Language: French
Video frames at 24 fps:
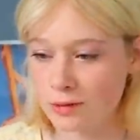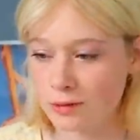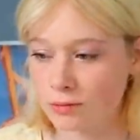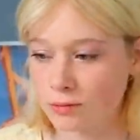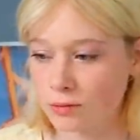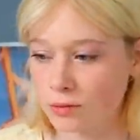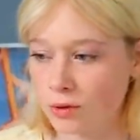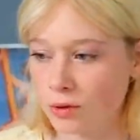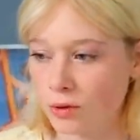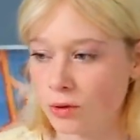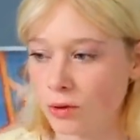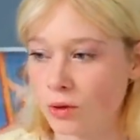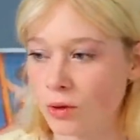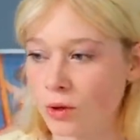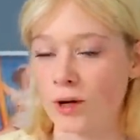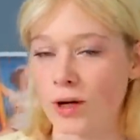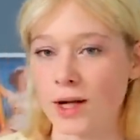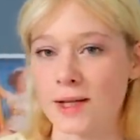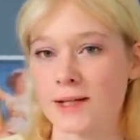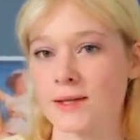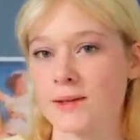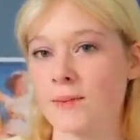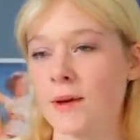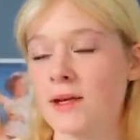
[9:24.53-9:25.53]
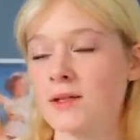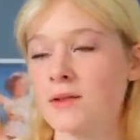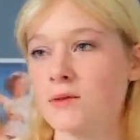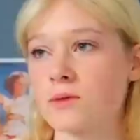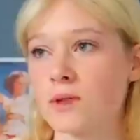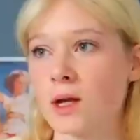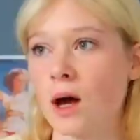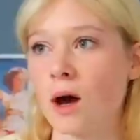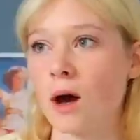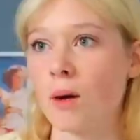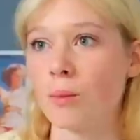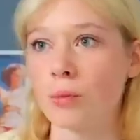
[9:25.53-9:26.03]
Donc voilà, c'est pas que ce
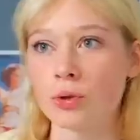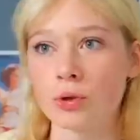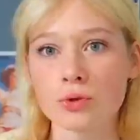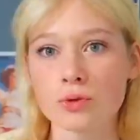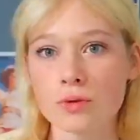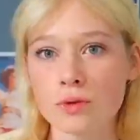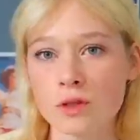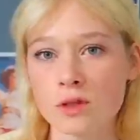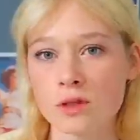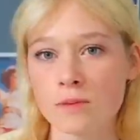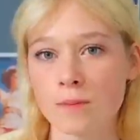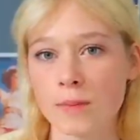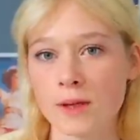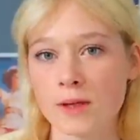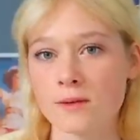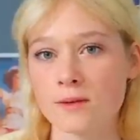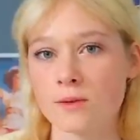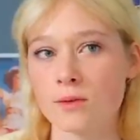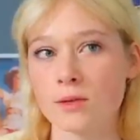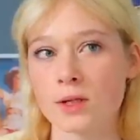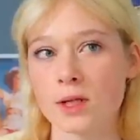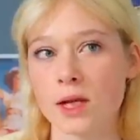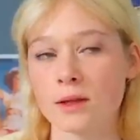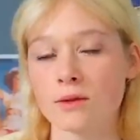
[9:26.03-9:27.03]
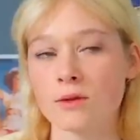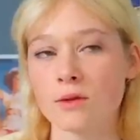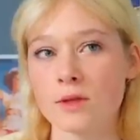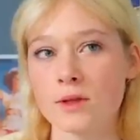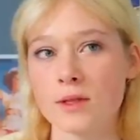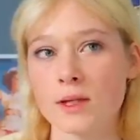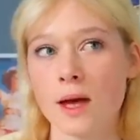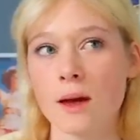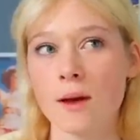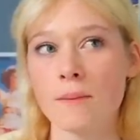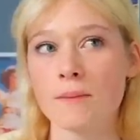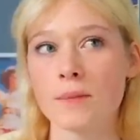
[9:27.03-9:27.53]
sera un bonus parce que j'adore
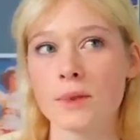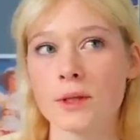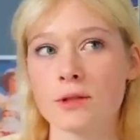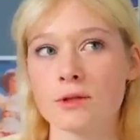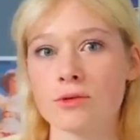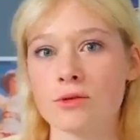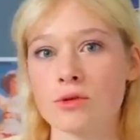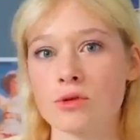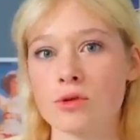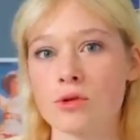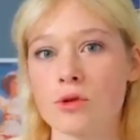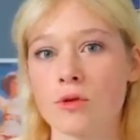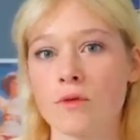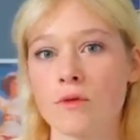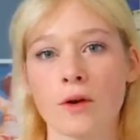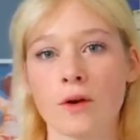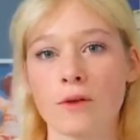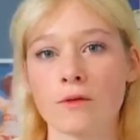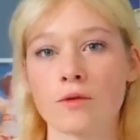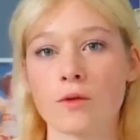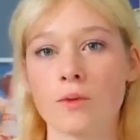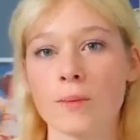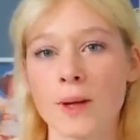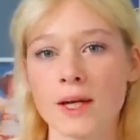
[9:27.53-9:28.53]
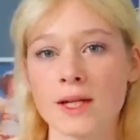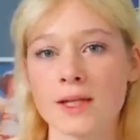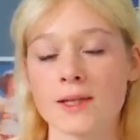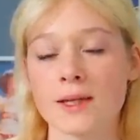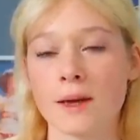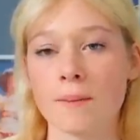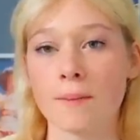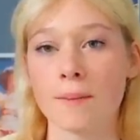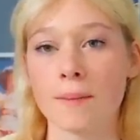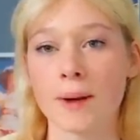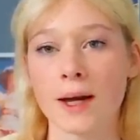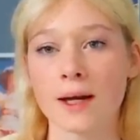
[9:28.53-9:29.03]
ça, mais juste, le... enfin, faut pas que
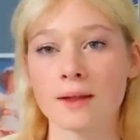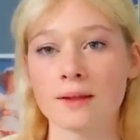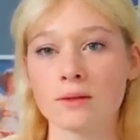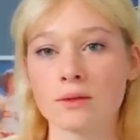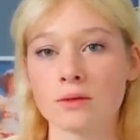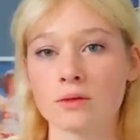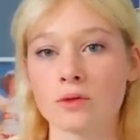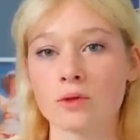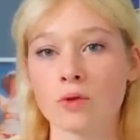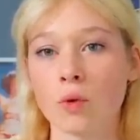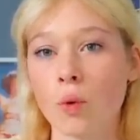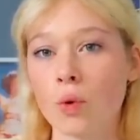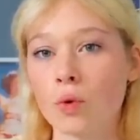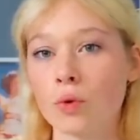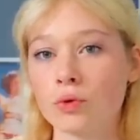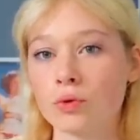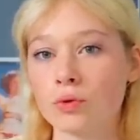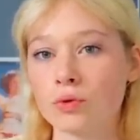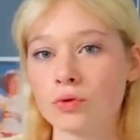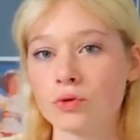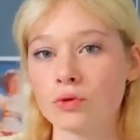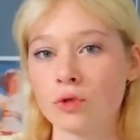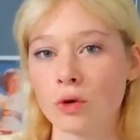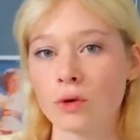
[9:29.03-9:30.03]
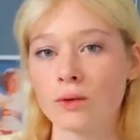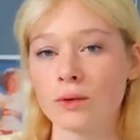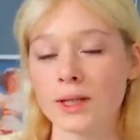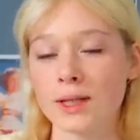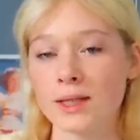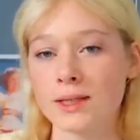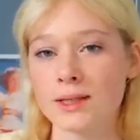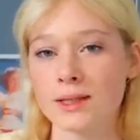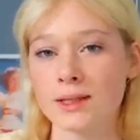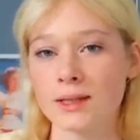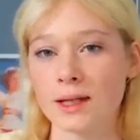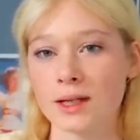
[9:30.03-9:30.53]
ça me prenne trop de temps
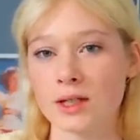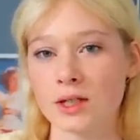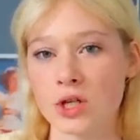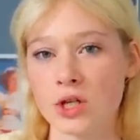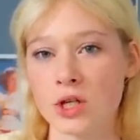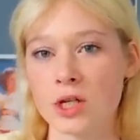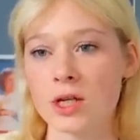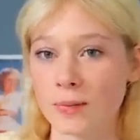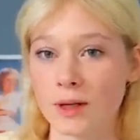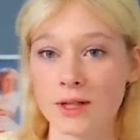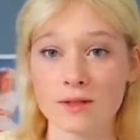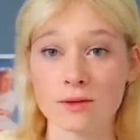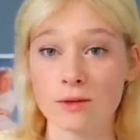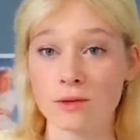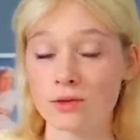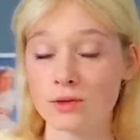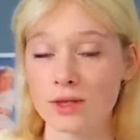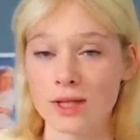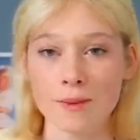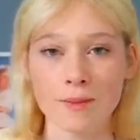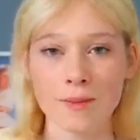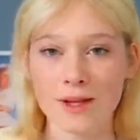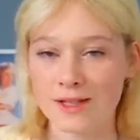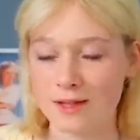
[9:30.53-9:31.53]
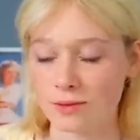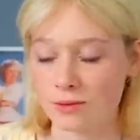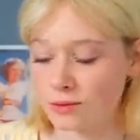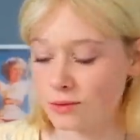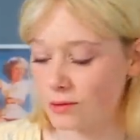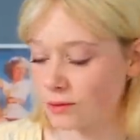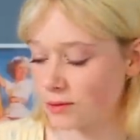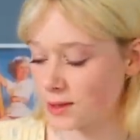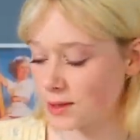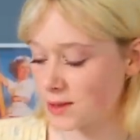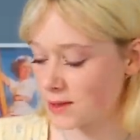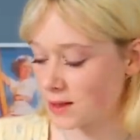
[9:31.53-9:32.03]
et d'énergie parce que je n'ai pas assez de
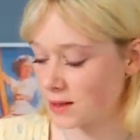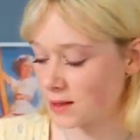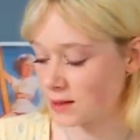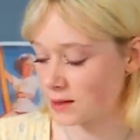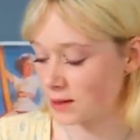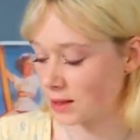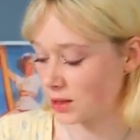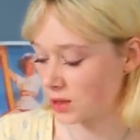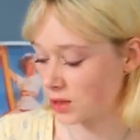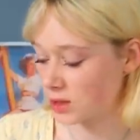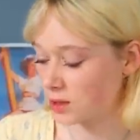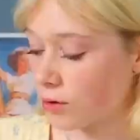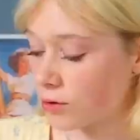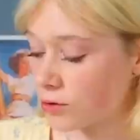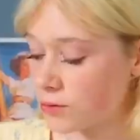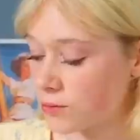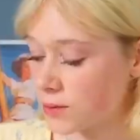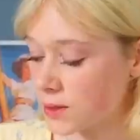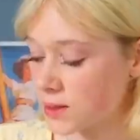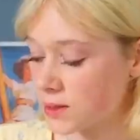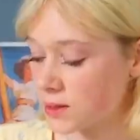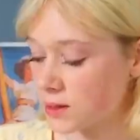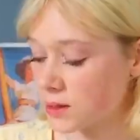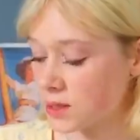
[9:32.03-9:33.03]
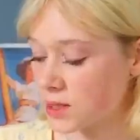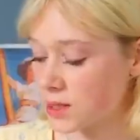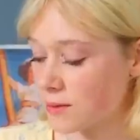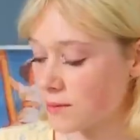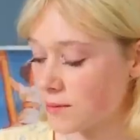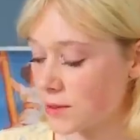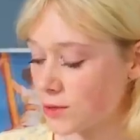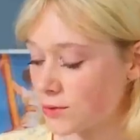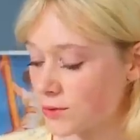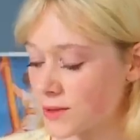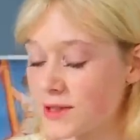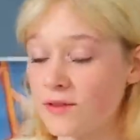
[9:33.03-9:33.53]
temps et cette énergie. Ensuite, j'ai
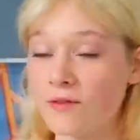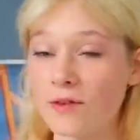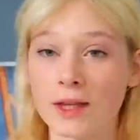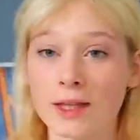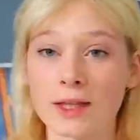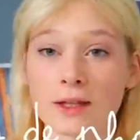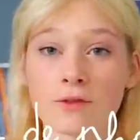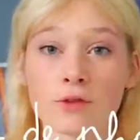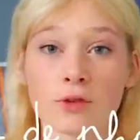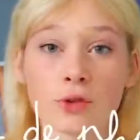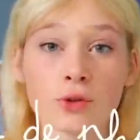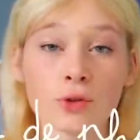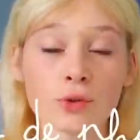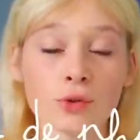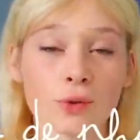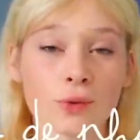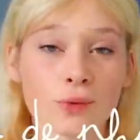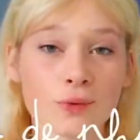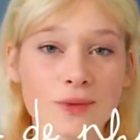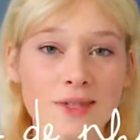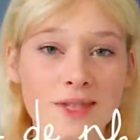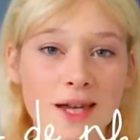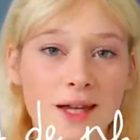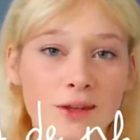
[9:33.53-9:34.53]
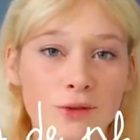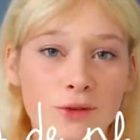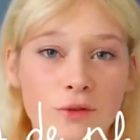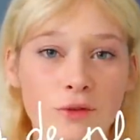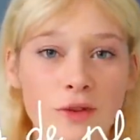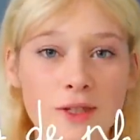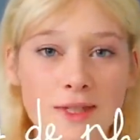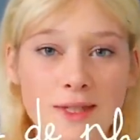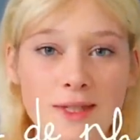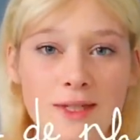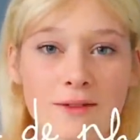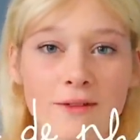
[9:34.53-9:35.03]
mis aussi faire des photos de concerts et de
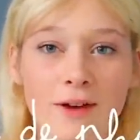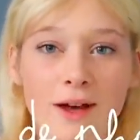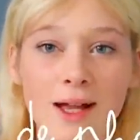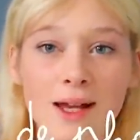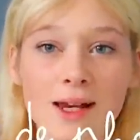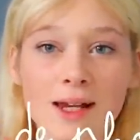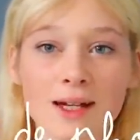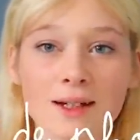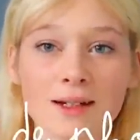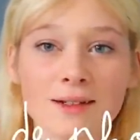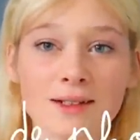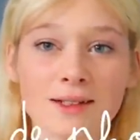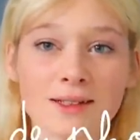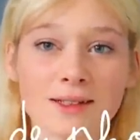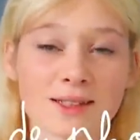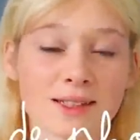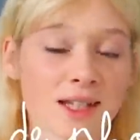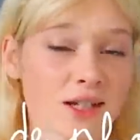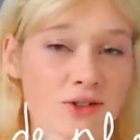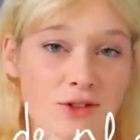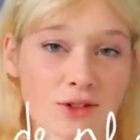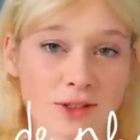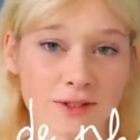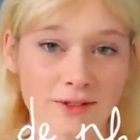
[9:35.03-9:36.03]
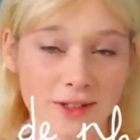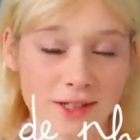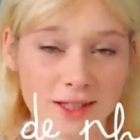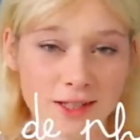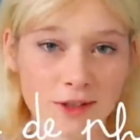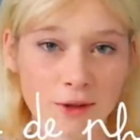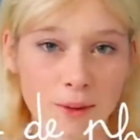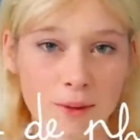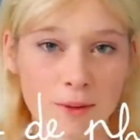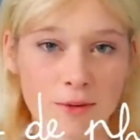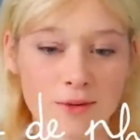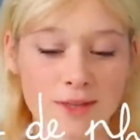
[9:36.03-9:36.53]
festivals. Euh, ça, j'en ai fait
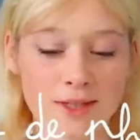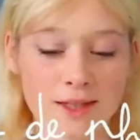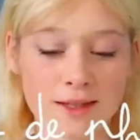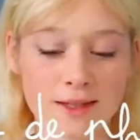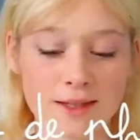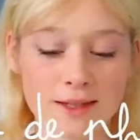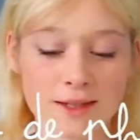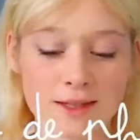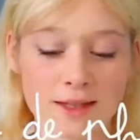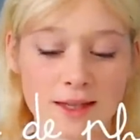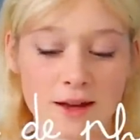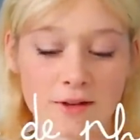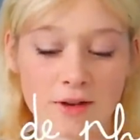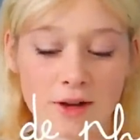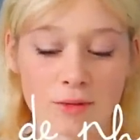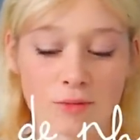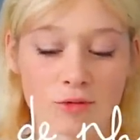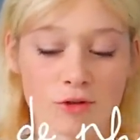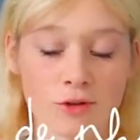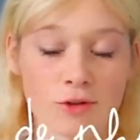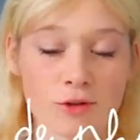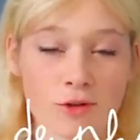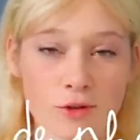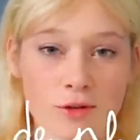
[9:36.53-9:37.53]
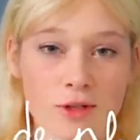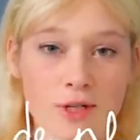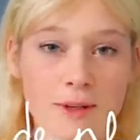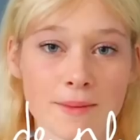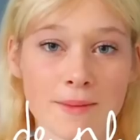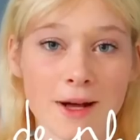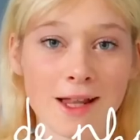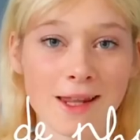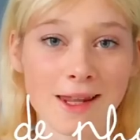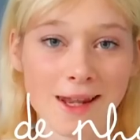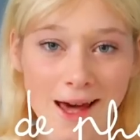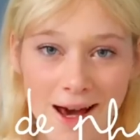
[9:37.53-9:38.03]
énormément cette année. Ça a vraiment changé
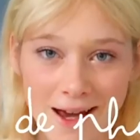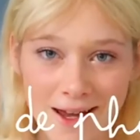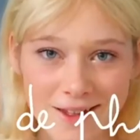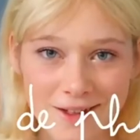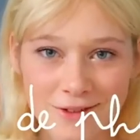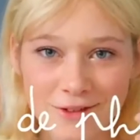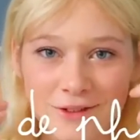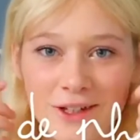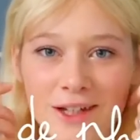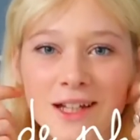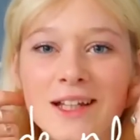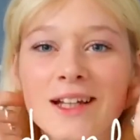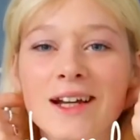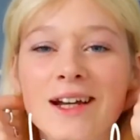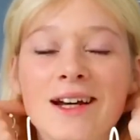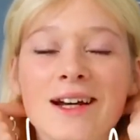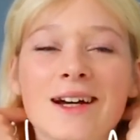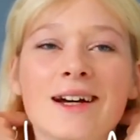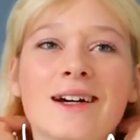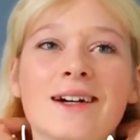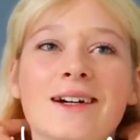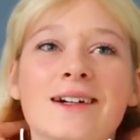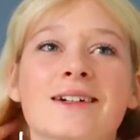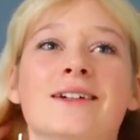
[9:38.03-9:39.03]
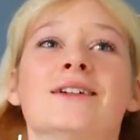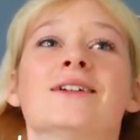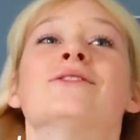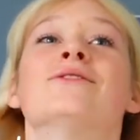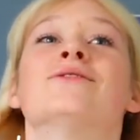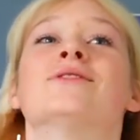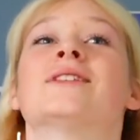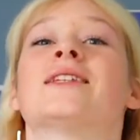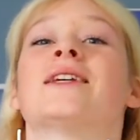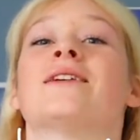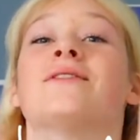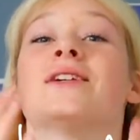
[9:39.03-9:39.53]
ma life. Euh,
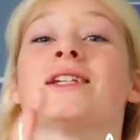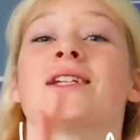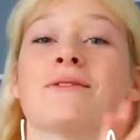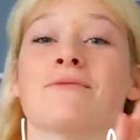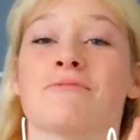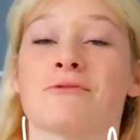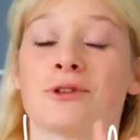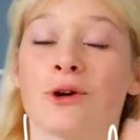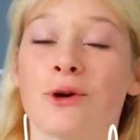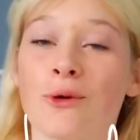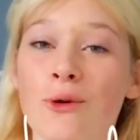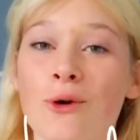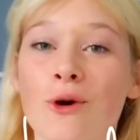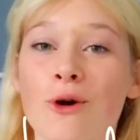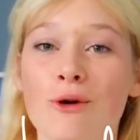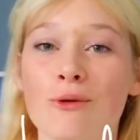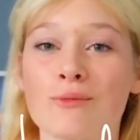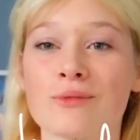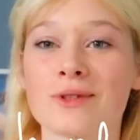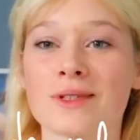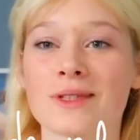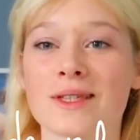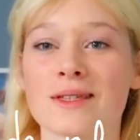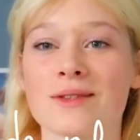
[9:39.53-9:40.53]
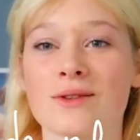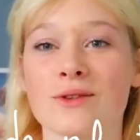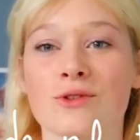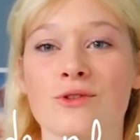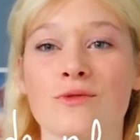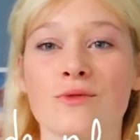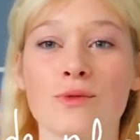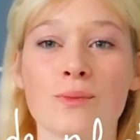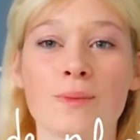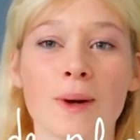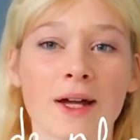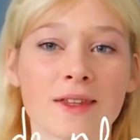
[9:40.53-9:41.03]
vous le savez, j'aime trop. En plus, c'est ce que
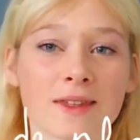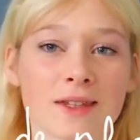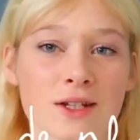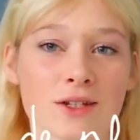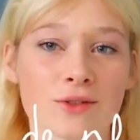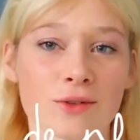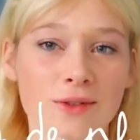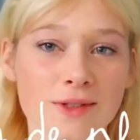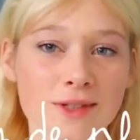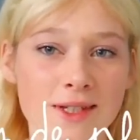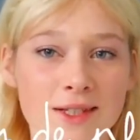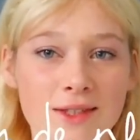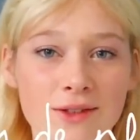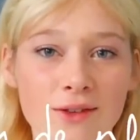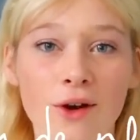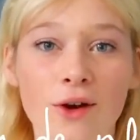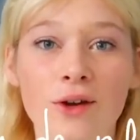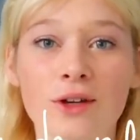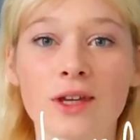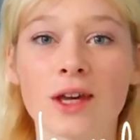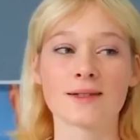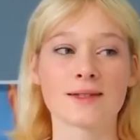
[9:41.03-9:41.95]
je vous partage sur TikTok.